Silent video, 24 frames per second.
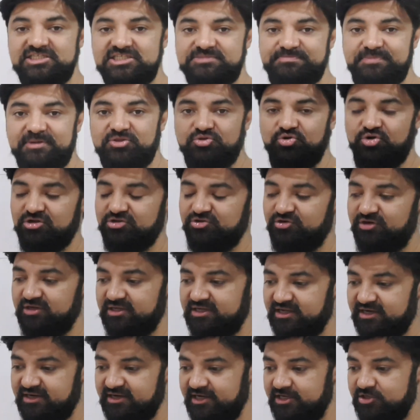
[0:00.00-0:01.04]
चीज़ पे थोड़ा थोड़ा
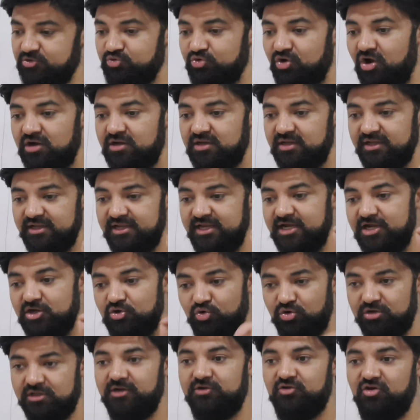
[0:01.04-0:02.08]
करना है डू नॉट
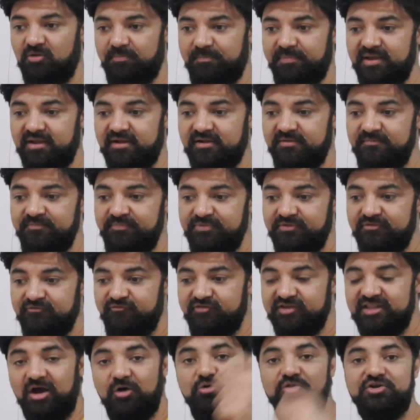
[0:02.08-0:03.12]
इग्नोर द टॉपिक
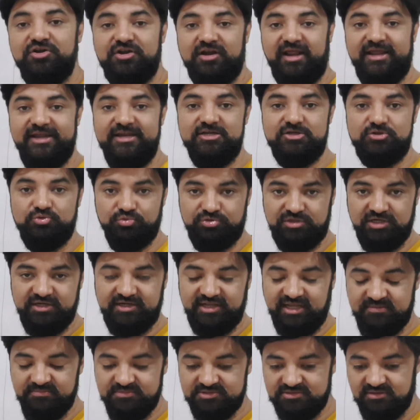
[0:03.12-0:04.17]
विदाउट ट्राइंग टू थ्री
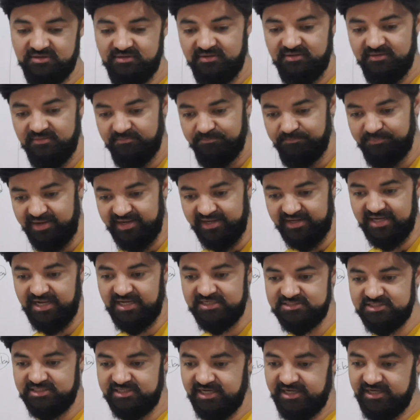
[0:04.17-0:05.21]
टाइम्स मैंने
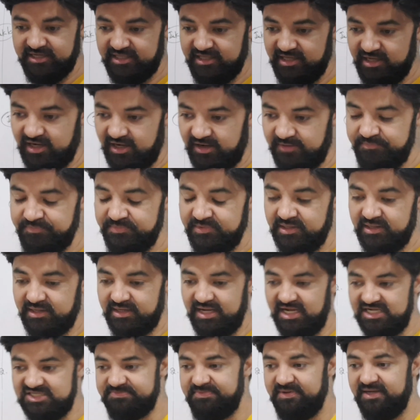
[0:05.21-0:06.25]
क्लास अटेंड किया
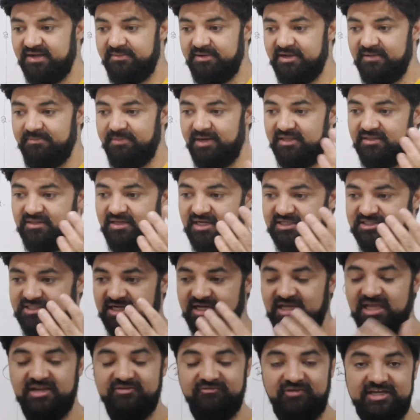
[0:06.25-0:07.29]
क्लास पे के बाद घर
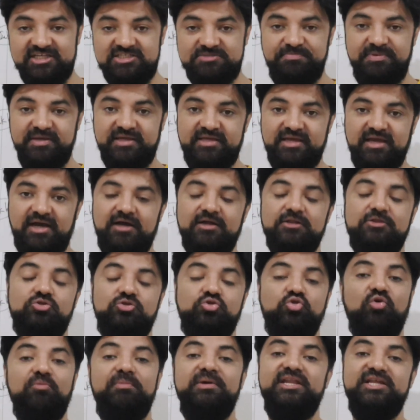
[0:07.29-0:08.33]
जाके रिवाइज भी किया
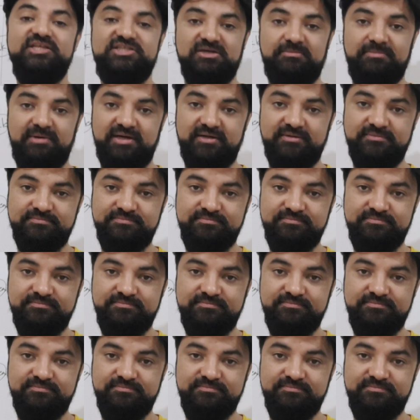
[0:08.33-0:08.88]
तो भी नहीं जमा